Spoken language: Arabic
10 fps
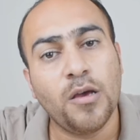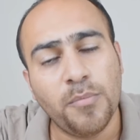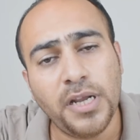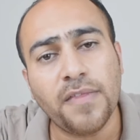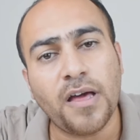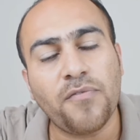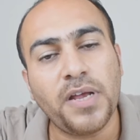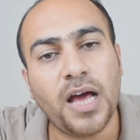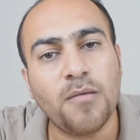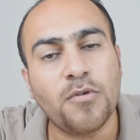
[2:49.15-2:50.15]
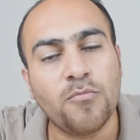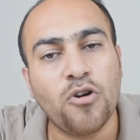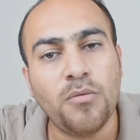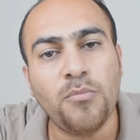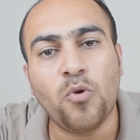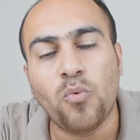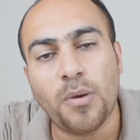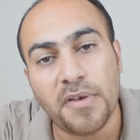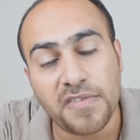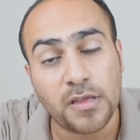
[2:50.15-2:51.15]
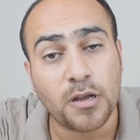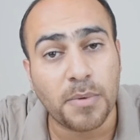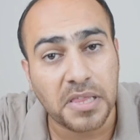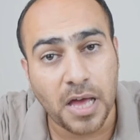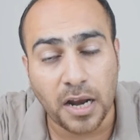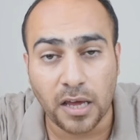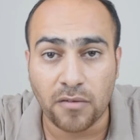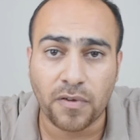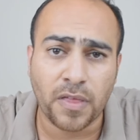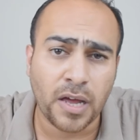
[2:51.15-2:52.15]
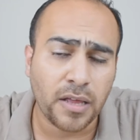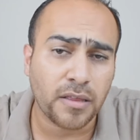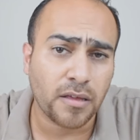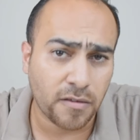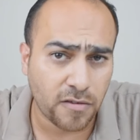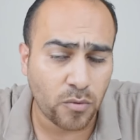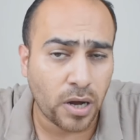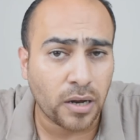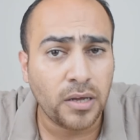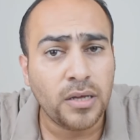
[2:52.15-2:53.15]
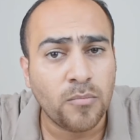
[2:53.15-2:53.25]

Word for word: بالإضافة إلى أمر مهم هو مسألة البطارية فظهرت صور